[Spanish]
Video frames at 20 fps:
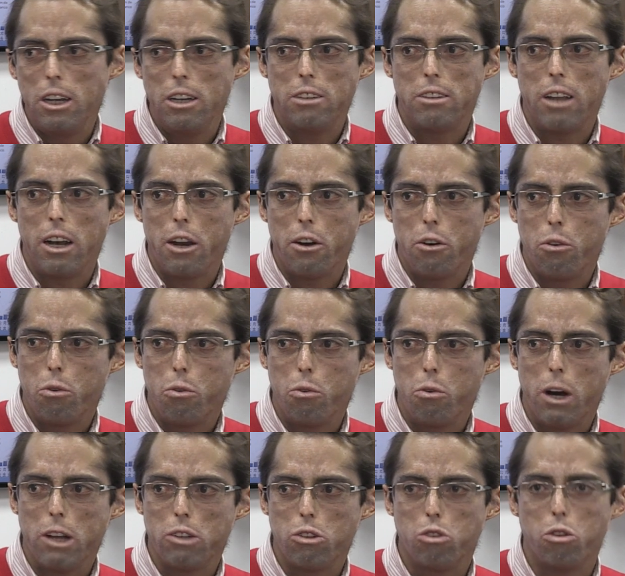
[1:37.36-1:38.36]
y salían
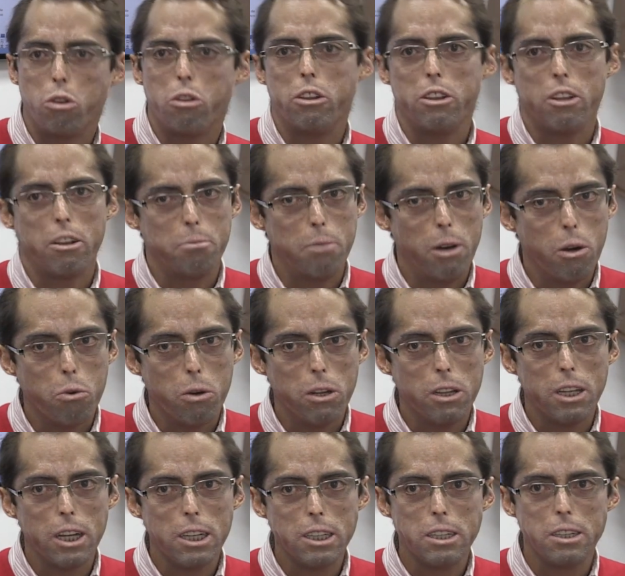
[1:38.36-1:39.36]
unas 800.000
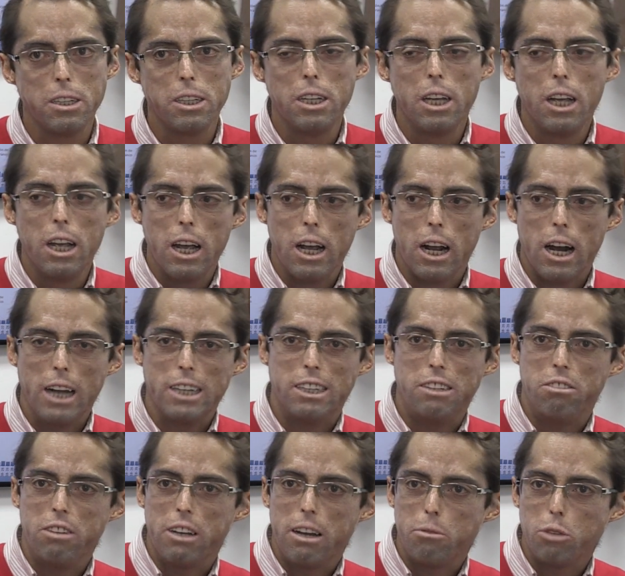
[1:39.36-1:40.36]
cuentas.
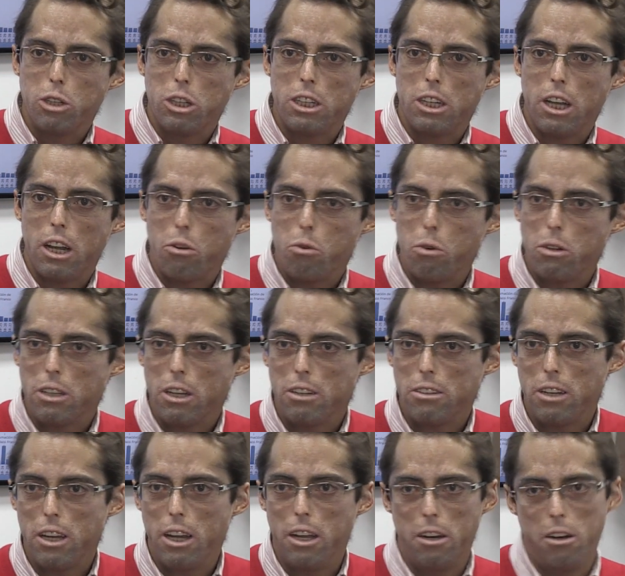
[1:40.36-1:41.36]
Clasificamos esas
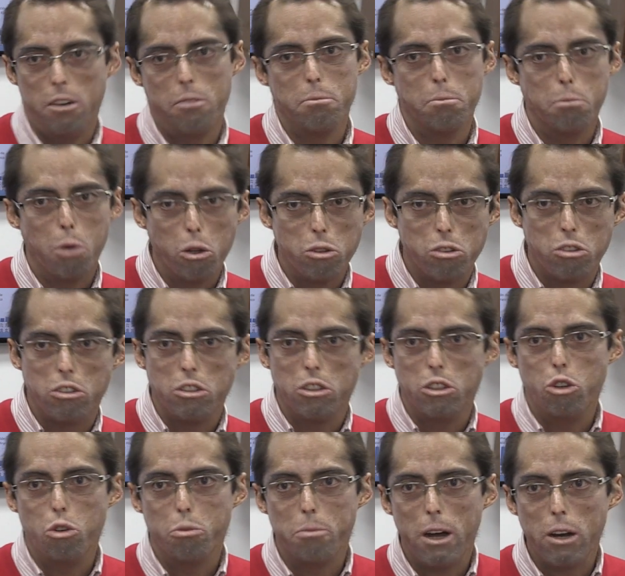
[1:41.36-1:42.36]
cuentas en bots
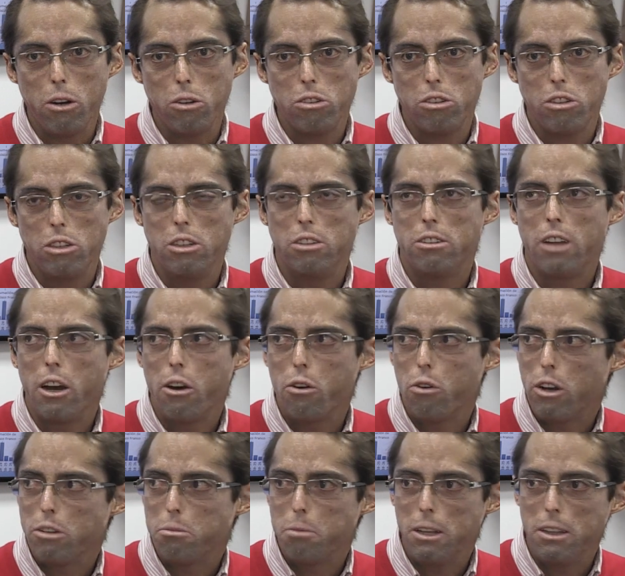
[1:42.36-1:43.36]
y humanos y salieron
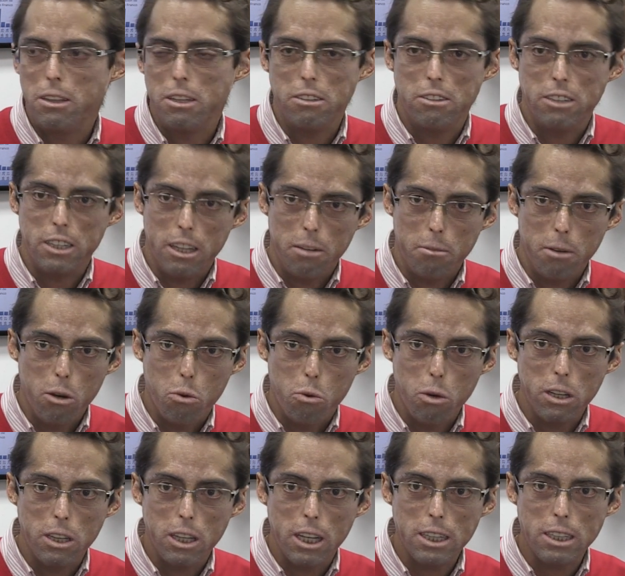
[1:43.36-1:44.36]
unas 27.000
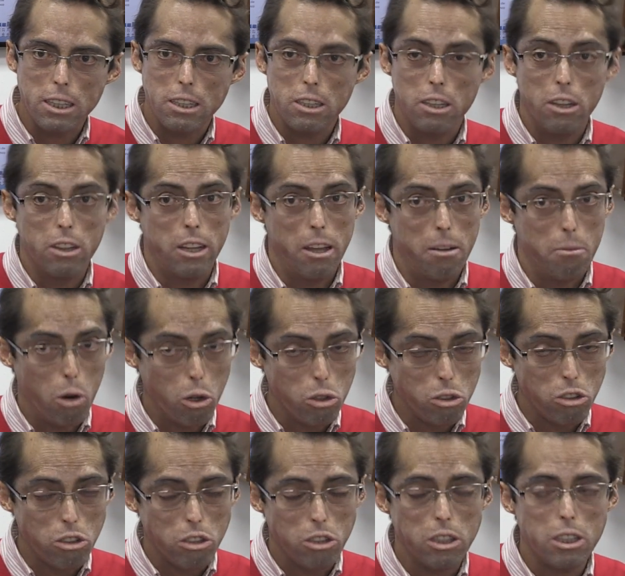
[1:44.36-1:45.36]
cuentas de
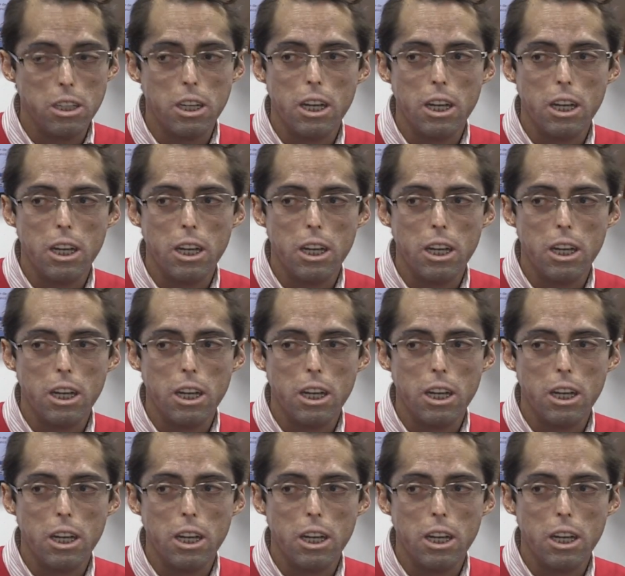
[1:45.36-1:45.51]
bots.